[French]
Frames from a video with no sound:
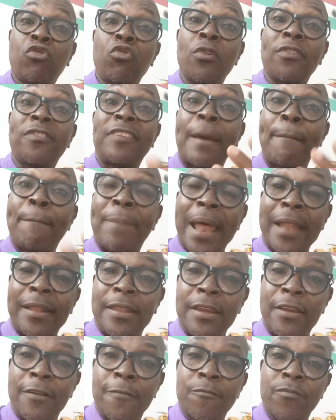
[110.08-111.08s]
Toutes ces
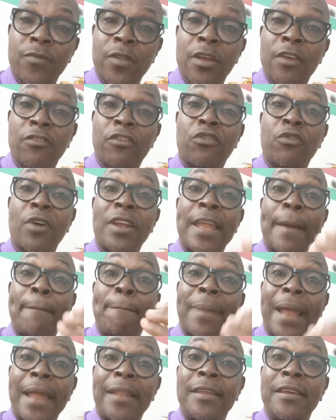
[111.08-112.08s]
pratiques, ce sont des
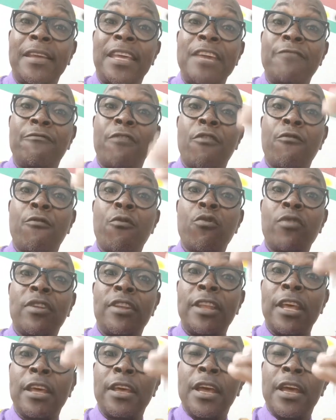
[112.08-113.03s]
pratiques qui vont vous,